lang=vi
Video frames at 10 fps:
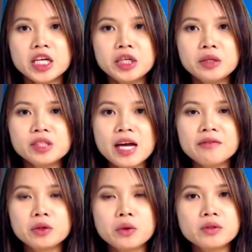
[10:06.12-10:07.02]
để điều tra
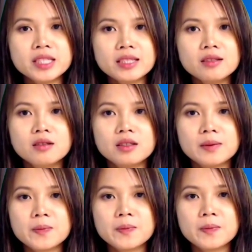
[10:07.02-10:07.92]
về tội giết người.
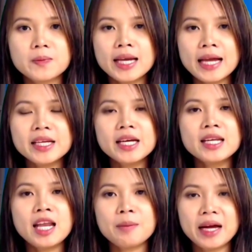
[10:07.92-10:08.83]
Nạn nhân
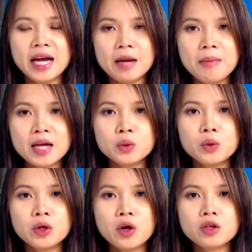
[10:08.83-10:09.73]
là bé gái 3
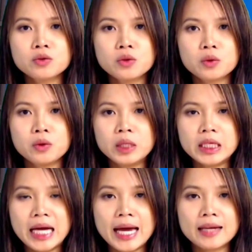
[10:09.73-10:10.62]
tuổi, con ruột của
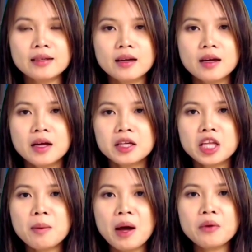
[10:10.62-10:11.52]
nghi can.
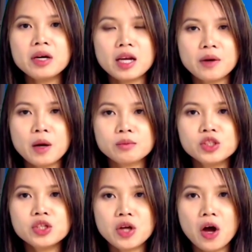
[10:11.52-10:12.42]
Theo báo Người Lao động
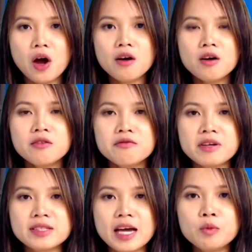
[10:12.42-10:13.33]
trước đó,
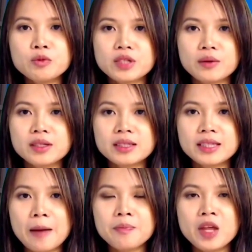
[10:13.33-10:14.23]
vào sáng 6 tháng
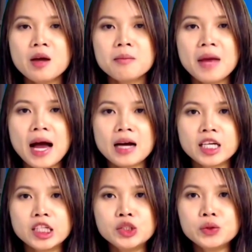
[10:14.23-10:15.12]
8, Bà Hằng
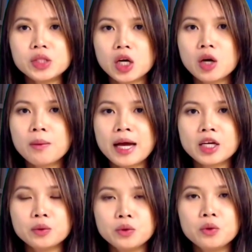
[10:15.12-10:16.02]
đến trụ sở công an
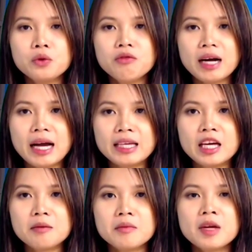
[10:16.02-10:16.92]
đầu thú và khai
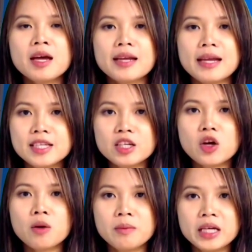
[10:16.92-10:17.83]
nhận đã giết
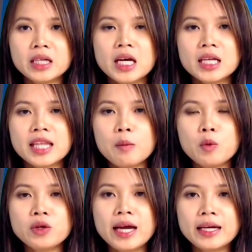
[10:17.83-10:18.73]
con mình tại
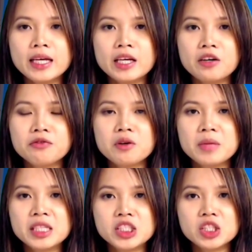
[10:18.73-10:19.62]
một nhà nghỉ ở phường
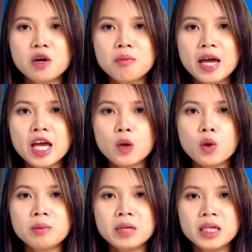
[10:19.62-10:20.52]
Bình Trị Đông B,
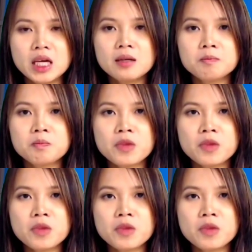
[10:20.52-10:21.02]
quận Bình Tân.